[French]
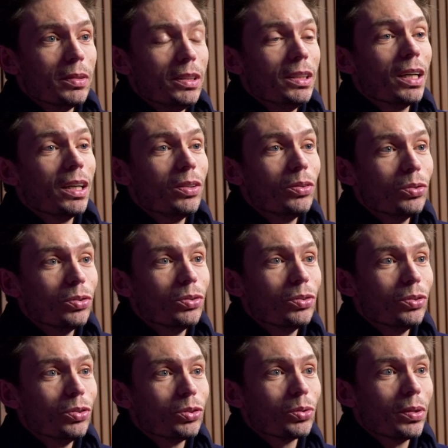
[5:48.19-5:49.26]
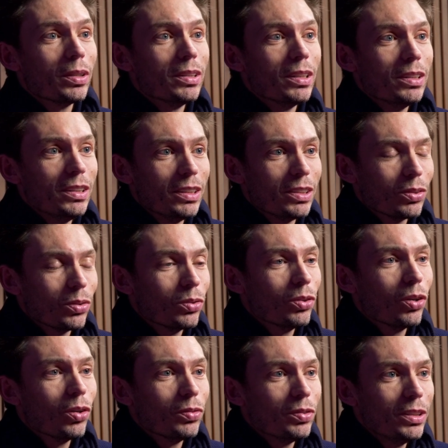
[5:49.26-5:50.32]
il y a le, le tournoi de tennis, on
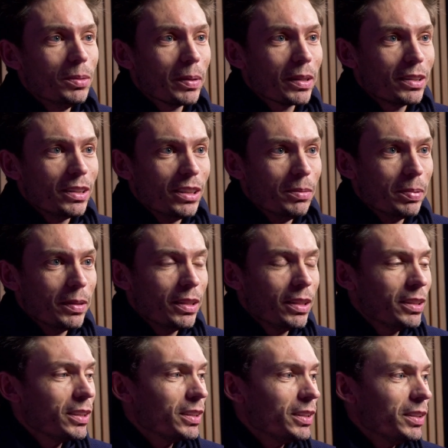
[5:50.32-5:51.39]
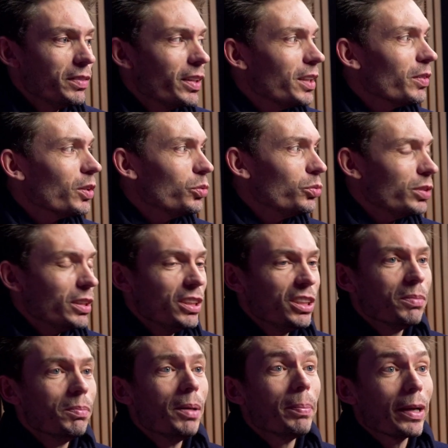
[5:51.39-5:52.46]
a envie d'y participer, il va y avoir du
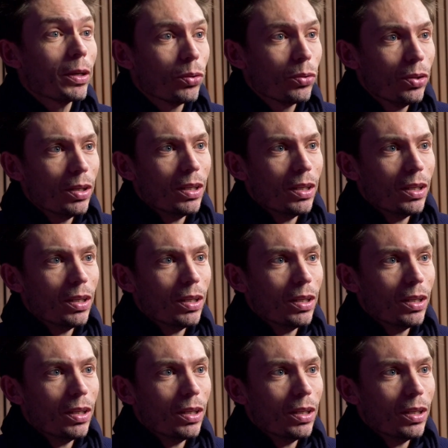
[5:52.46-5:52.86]
tennis, mais pas que.